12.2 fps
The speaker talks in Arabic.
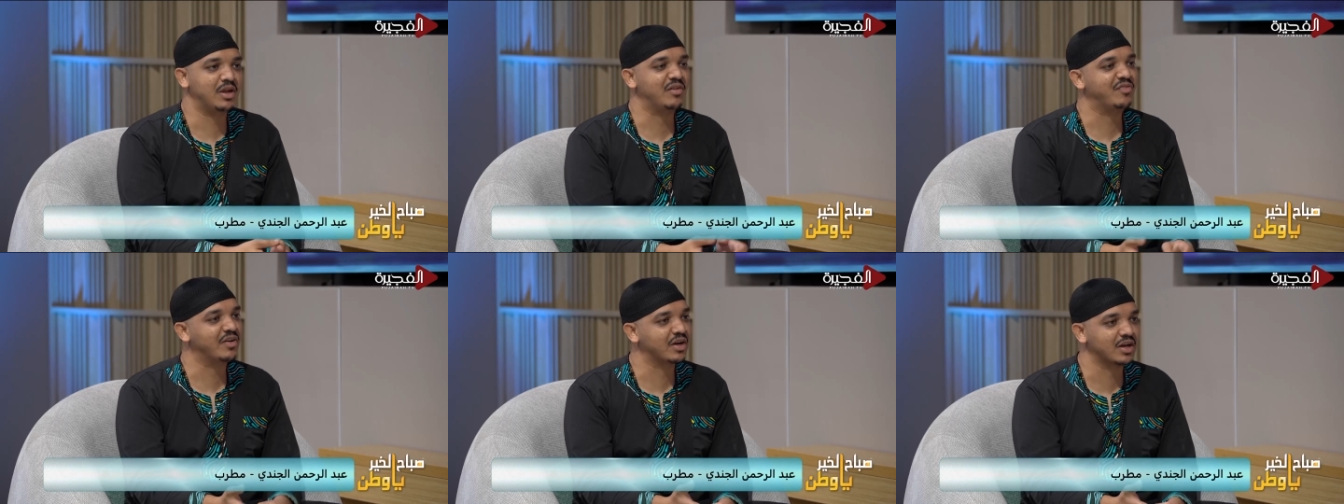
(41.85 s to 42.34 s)
من
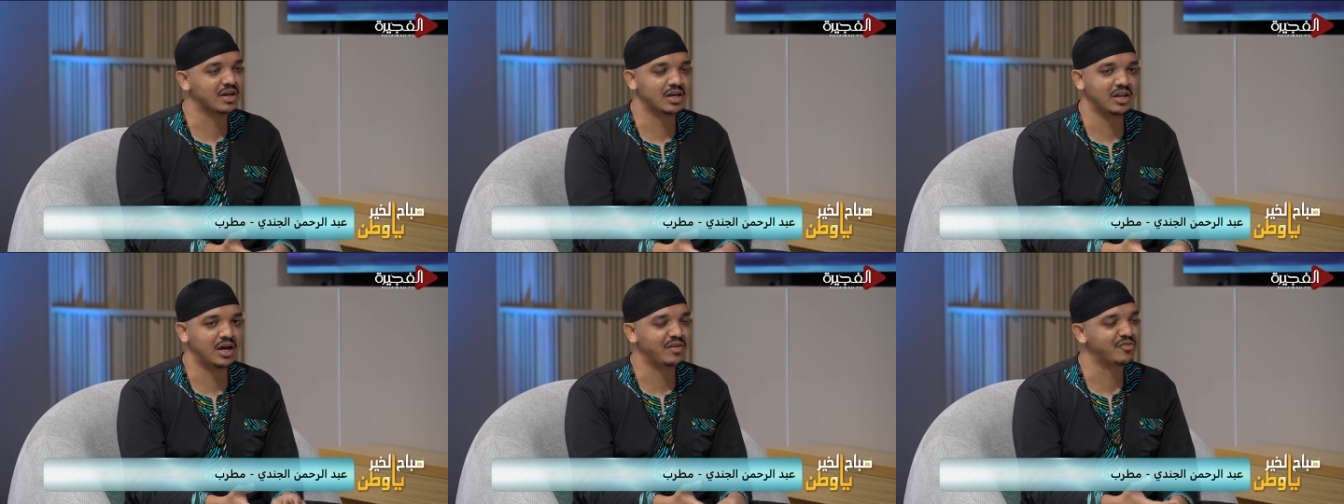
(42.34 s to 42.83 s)
الفنك
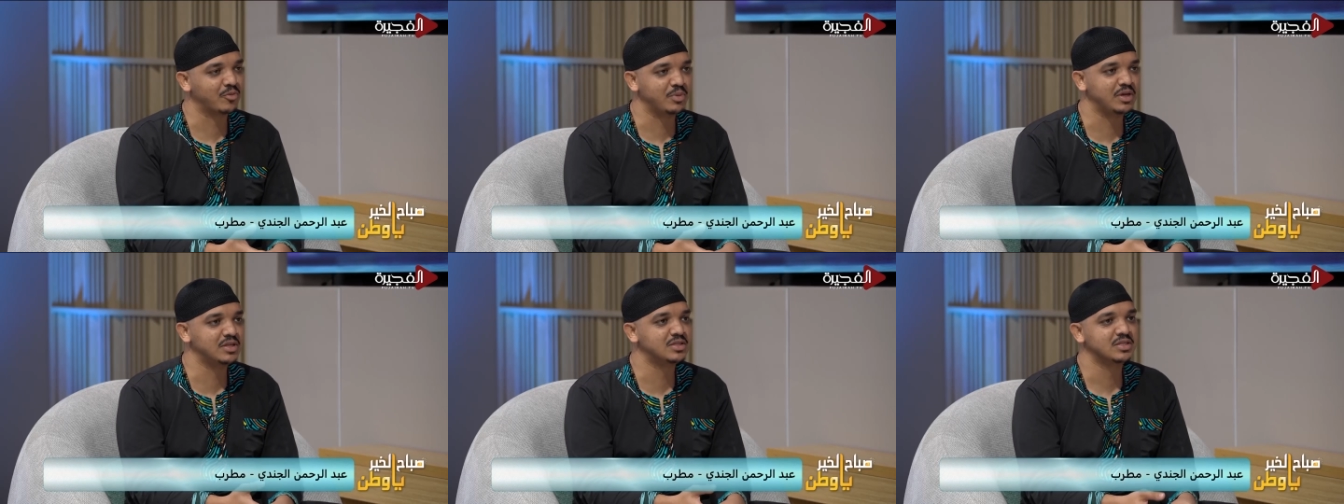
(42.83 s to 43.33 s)
الافرو
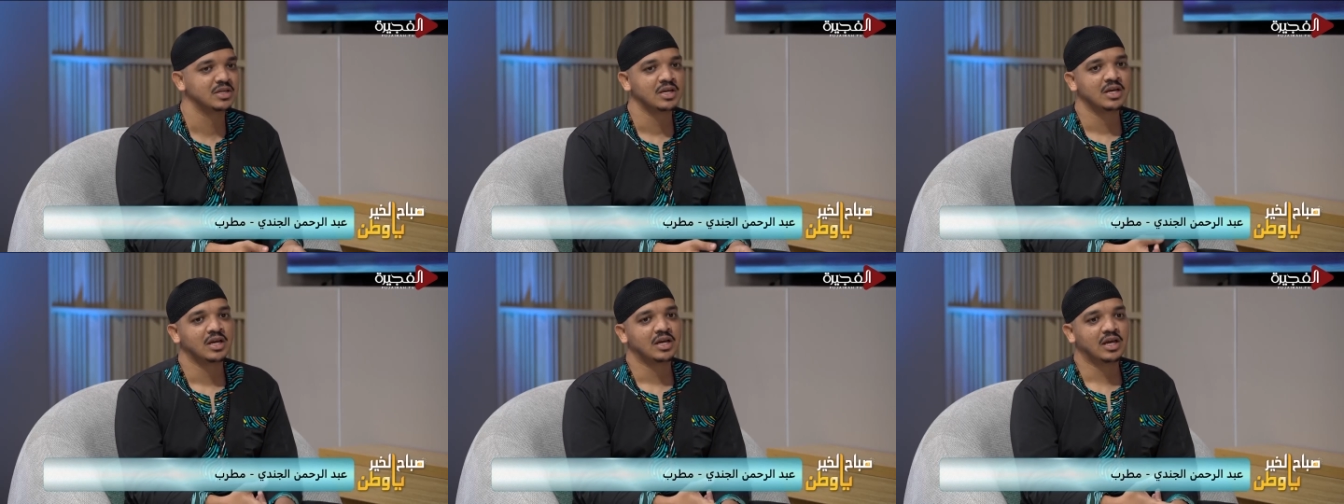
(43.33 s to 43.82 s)
بيت
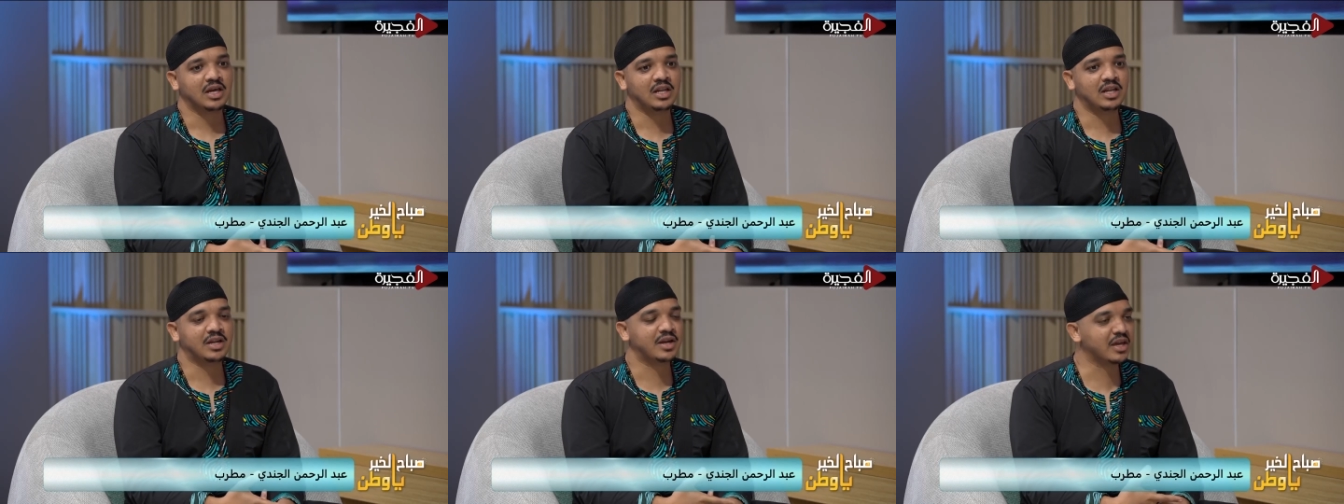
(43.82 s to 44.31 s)

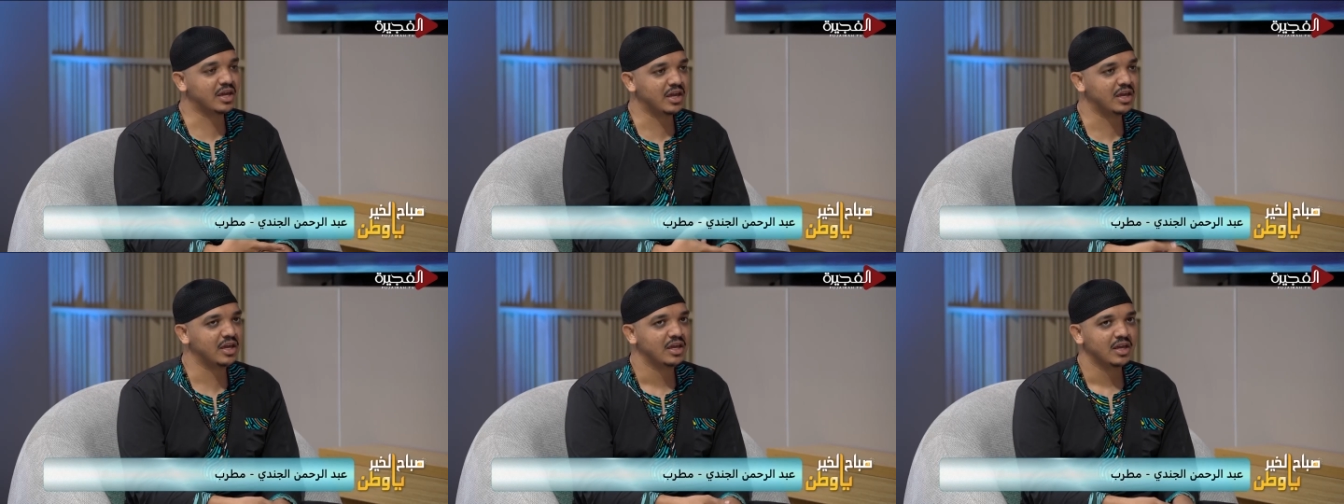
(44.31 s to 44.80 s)

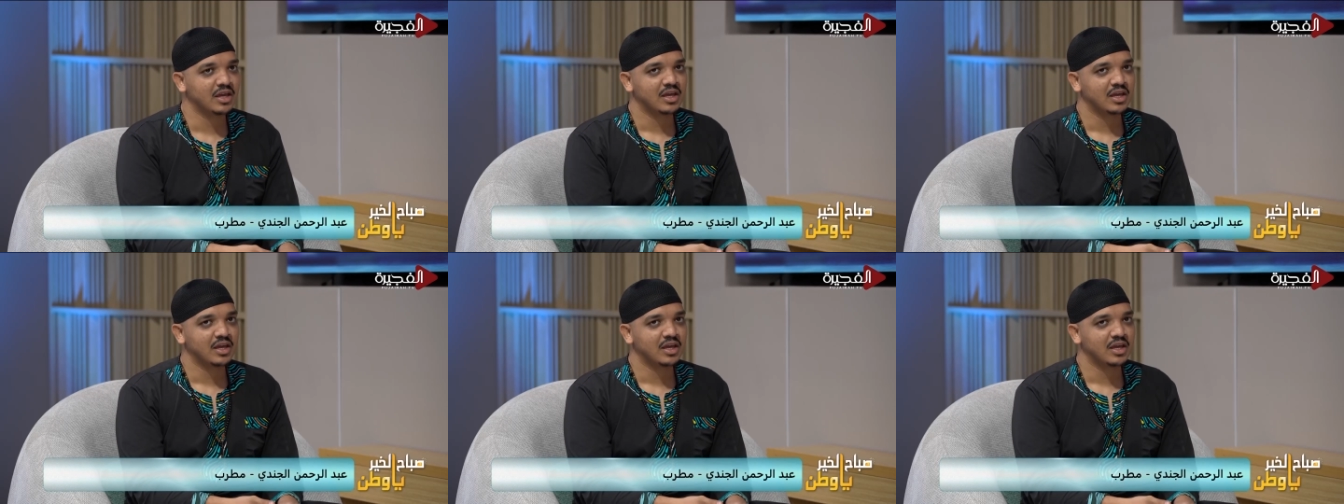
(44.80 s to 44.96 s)
الريجي